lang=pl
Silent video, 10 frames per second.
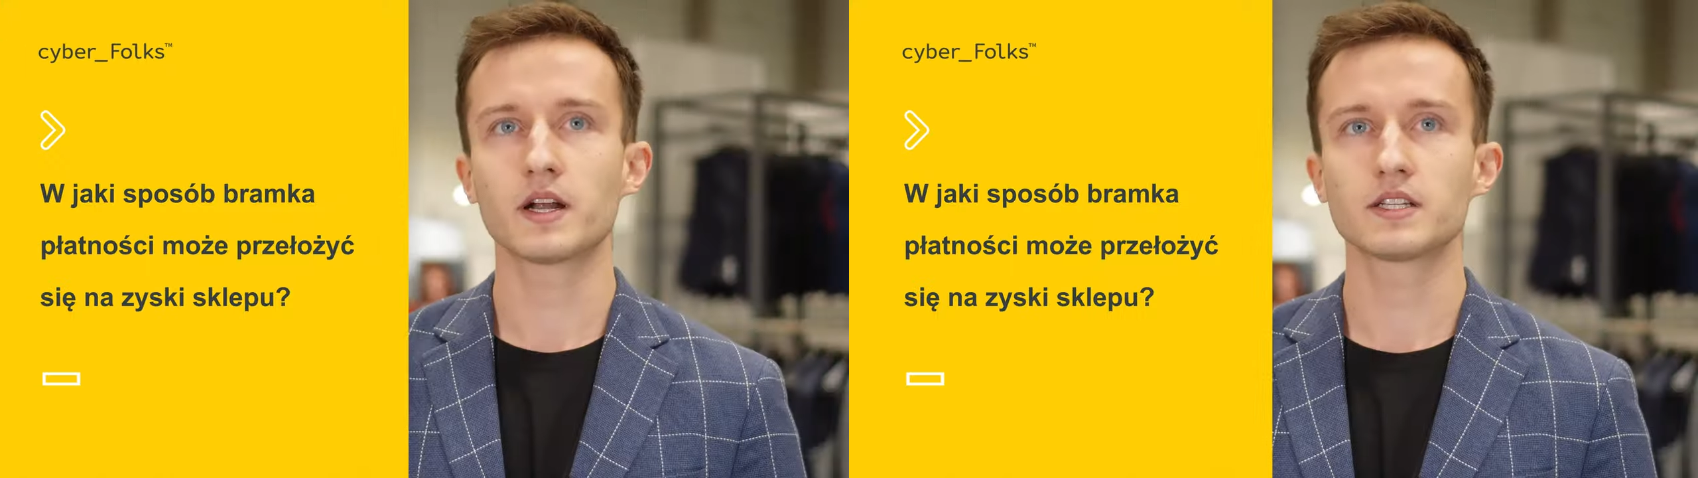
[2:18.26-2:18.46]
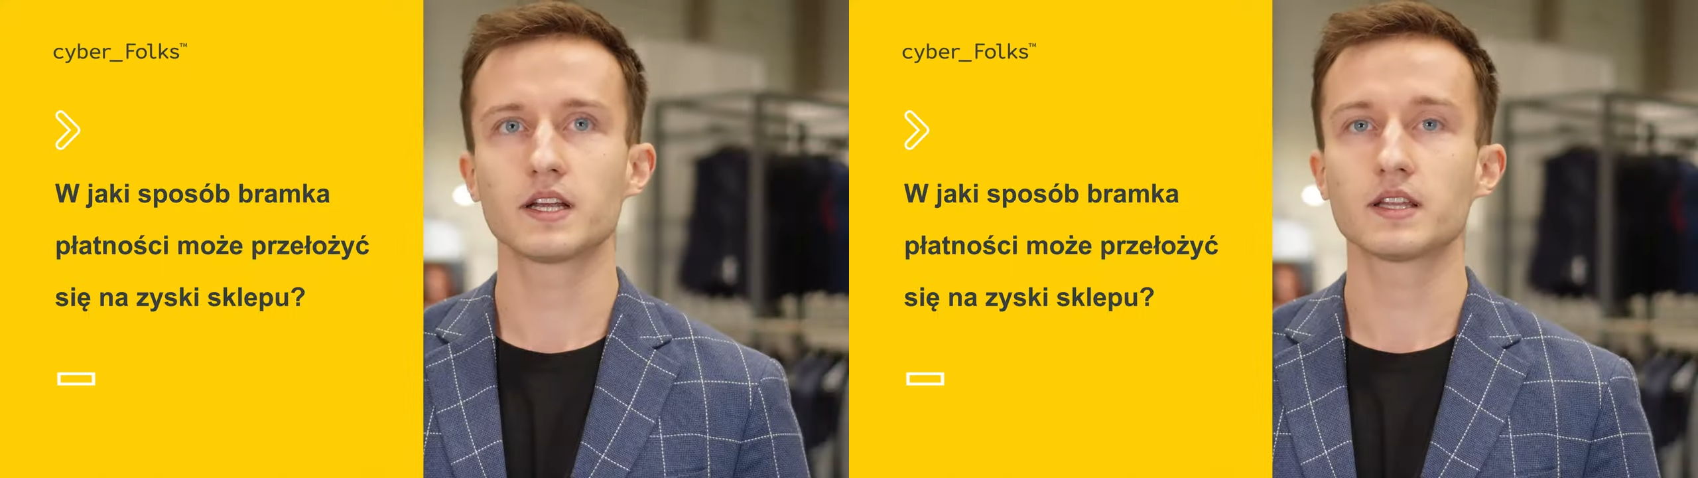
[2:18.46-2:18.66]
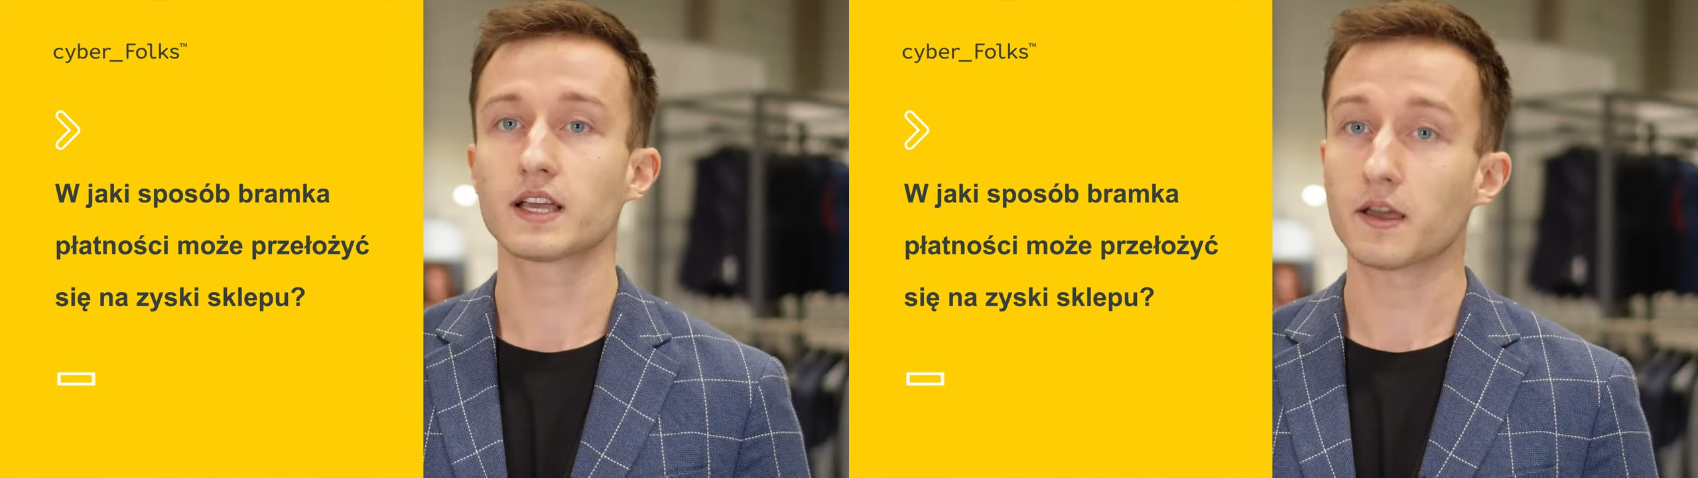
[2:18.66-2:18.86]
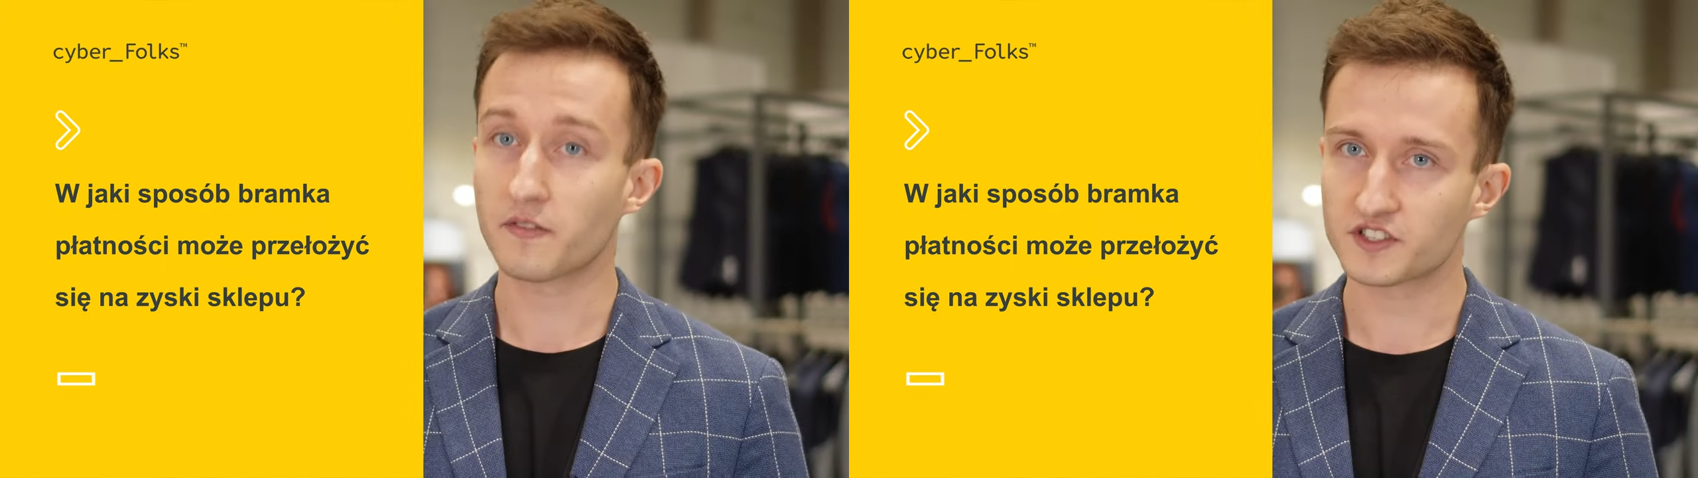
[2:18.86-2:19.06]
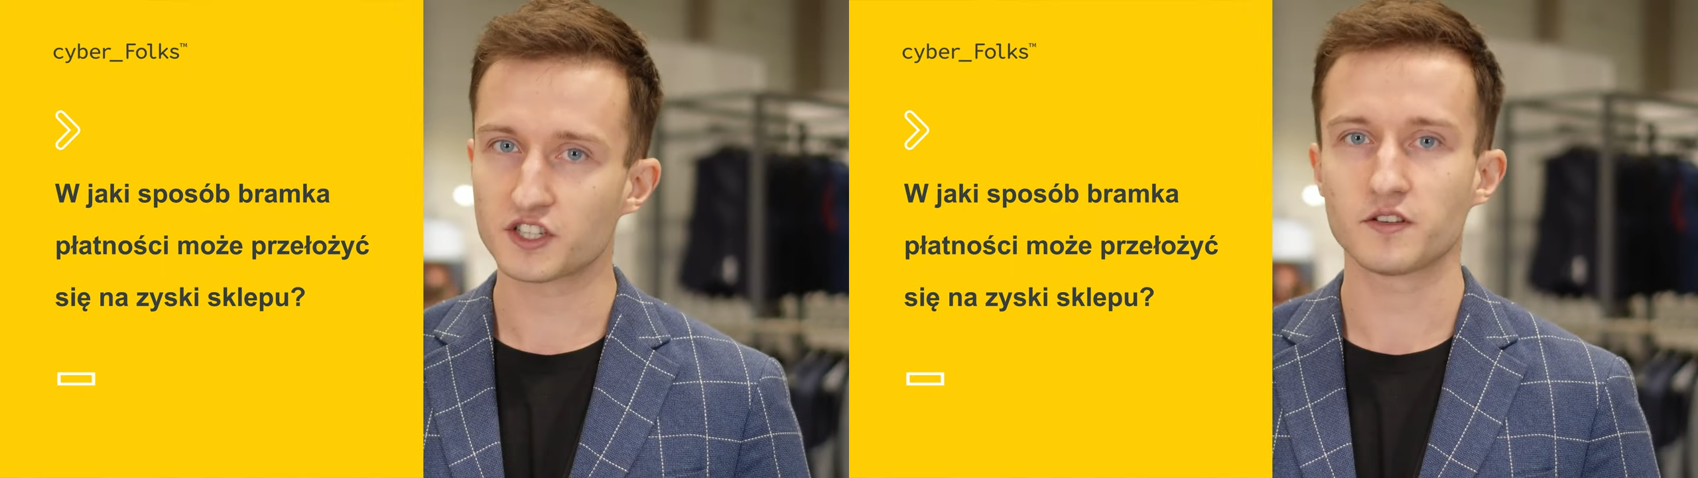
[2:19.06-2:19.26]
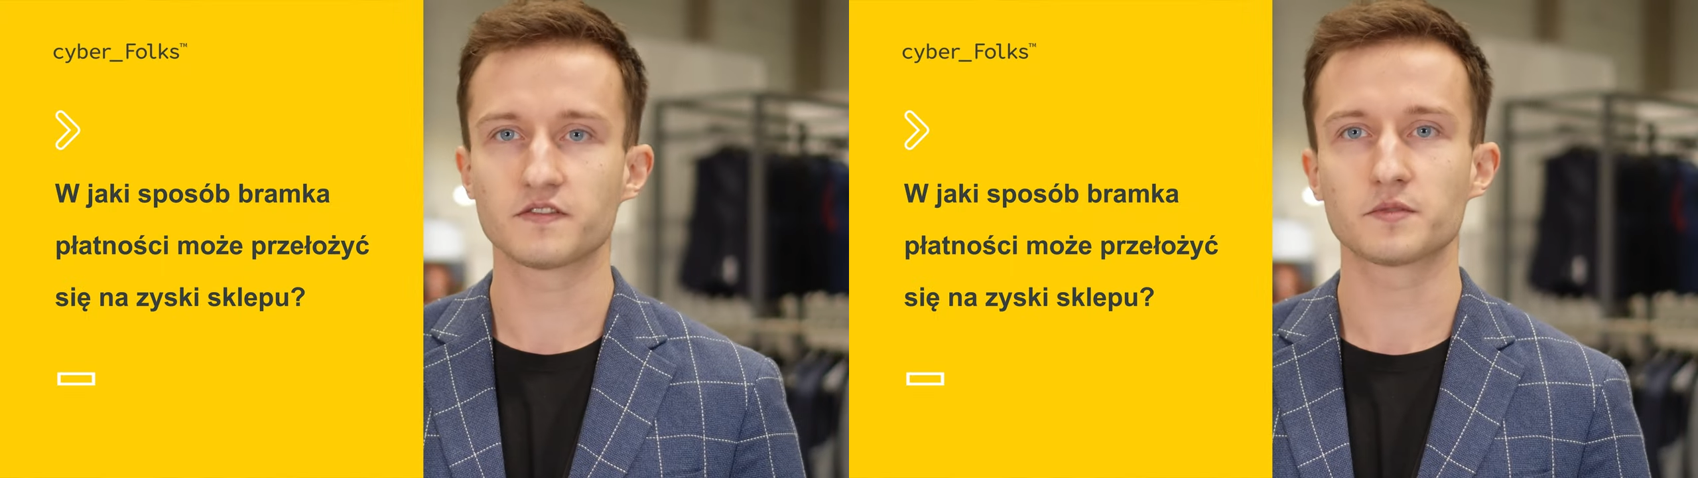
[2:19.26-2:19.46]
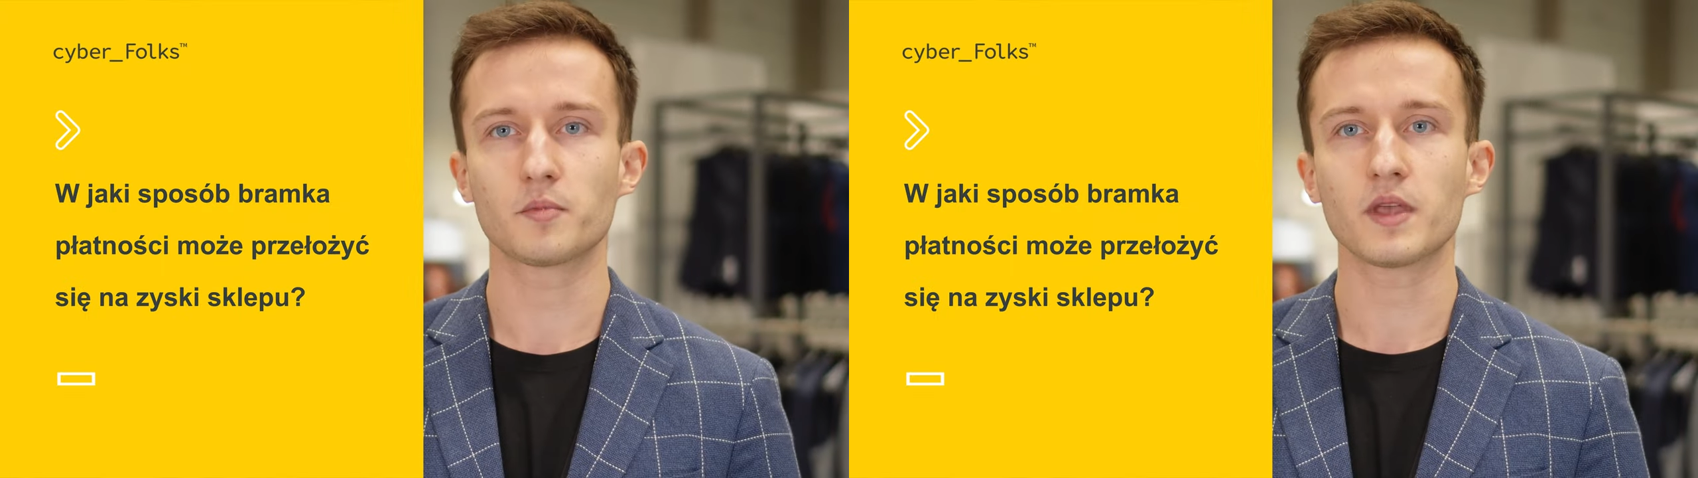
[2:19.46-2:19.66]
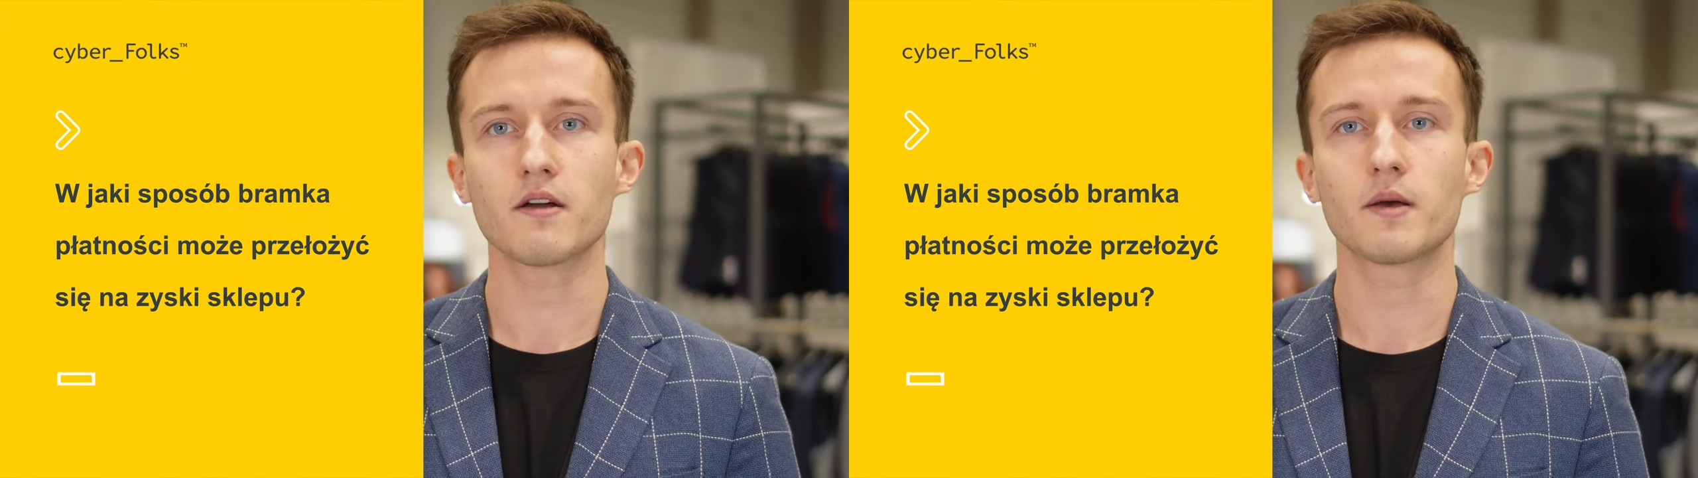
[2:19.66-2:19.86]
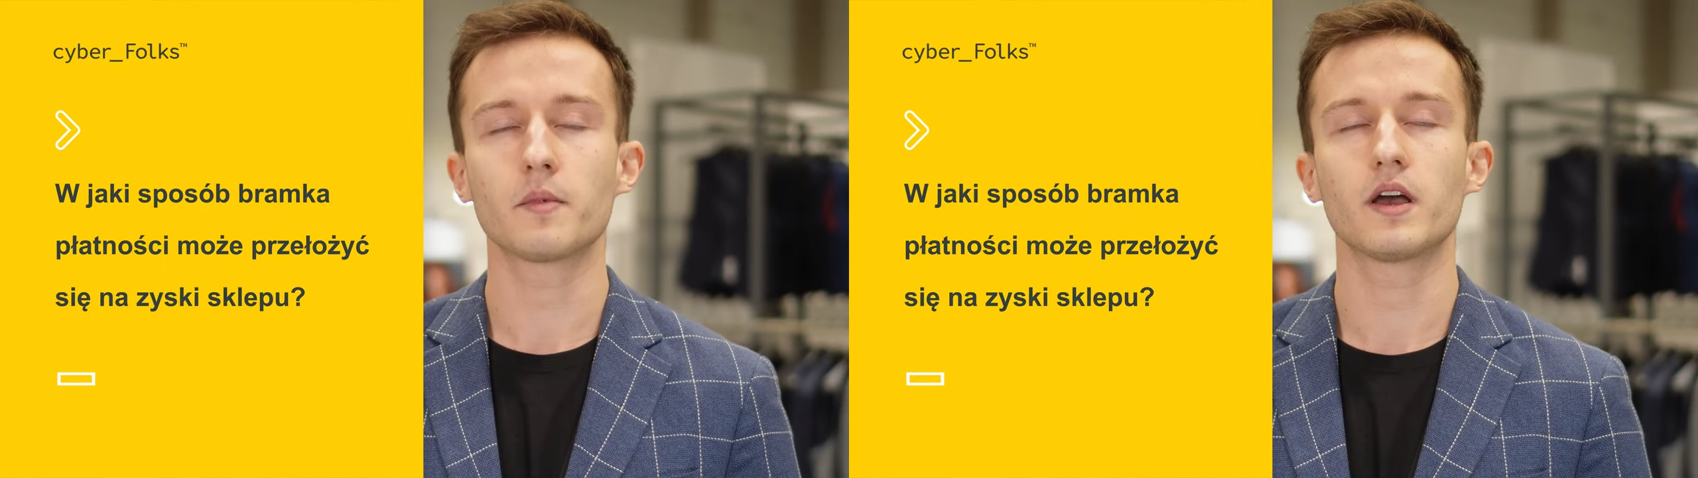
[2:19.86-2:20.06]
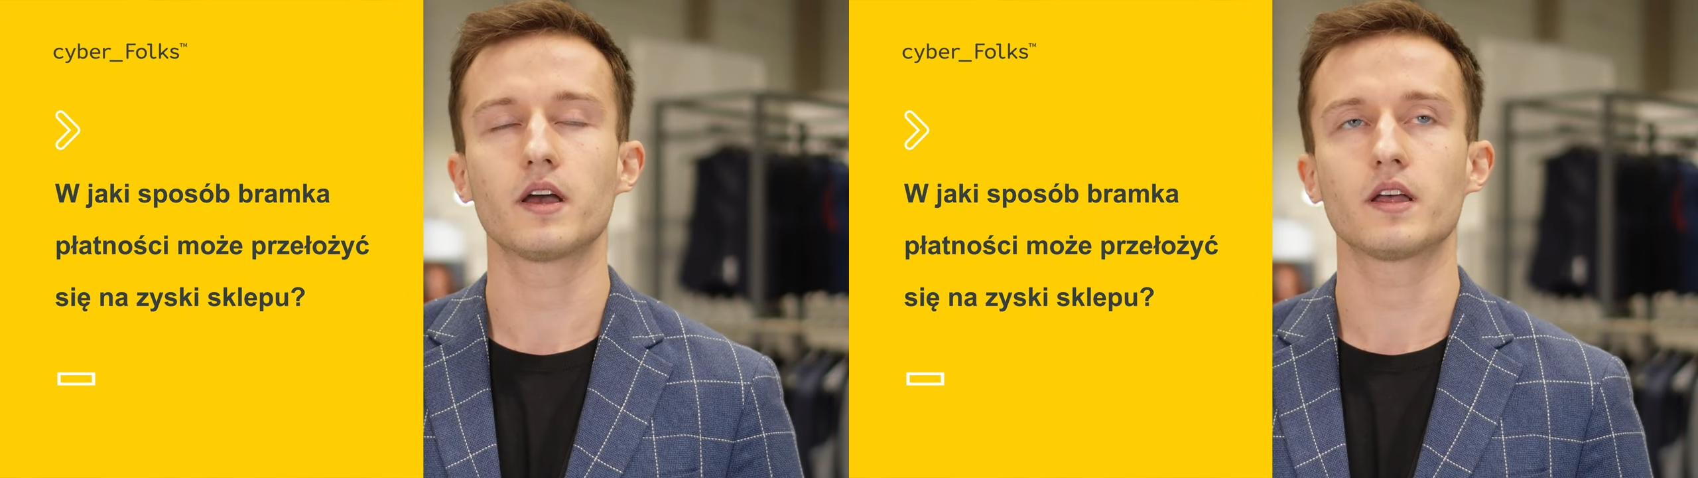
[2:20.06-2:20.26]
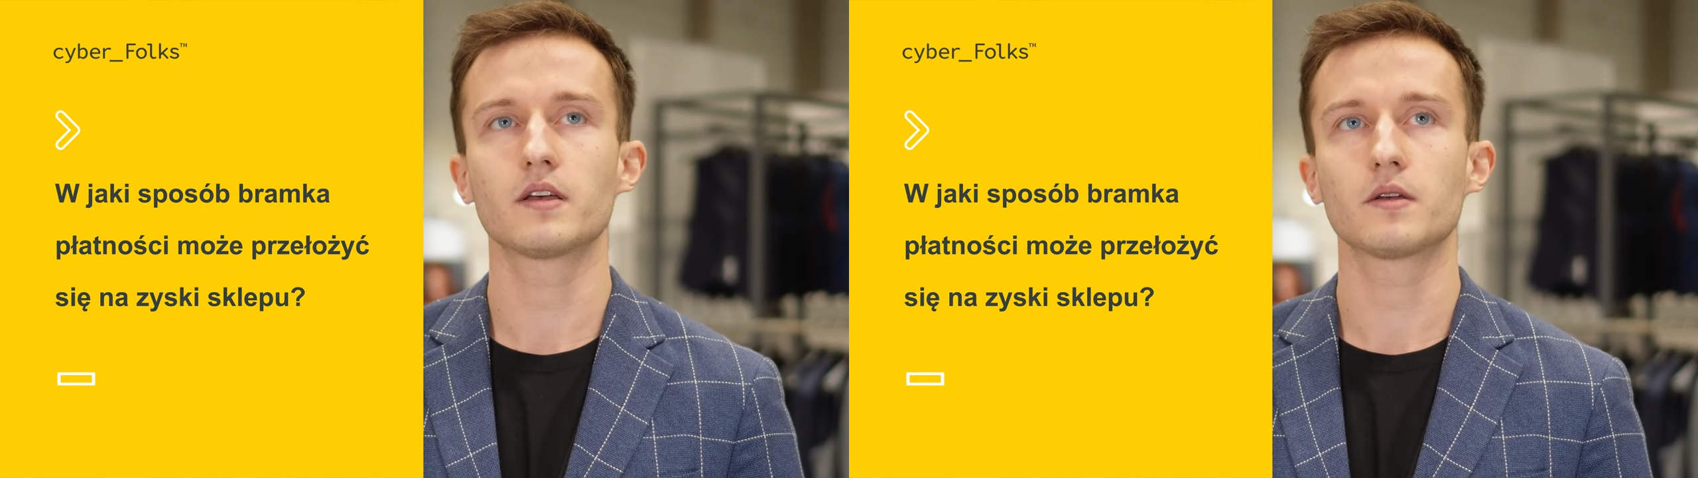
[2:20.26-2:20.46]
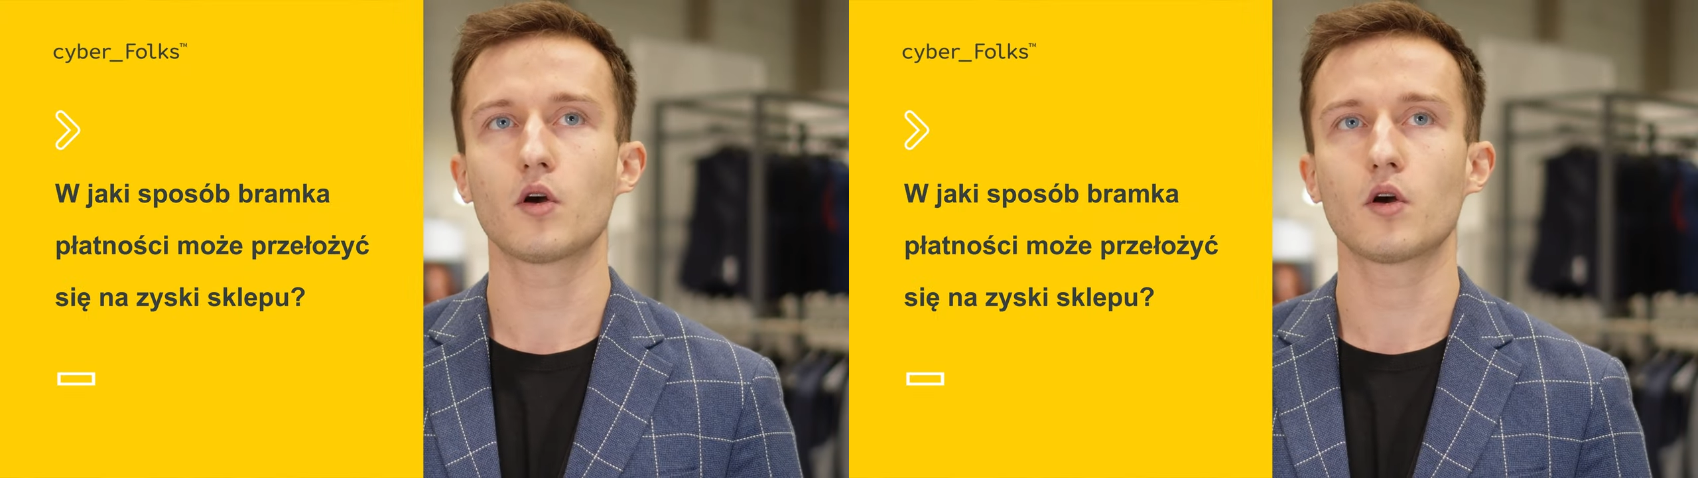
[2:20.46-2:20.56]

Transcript: razie, tak jak wcześniej wspomniałem, e,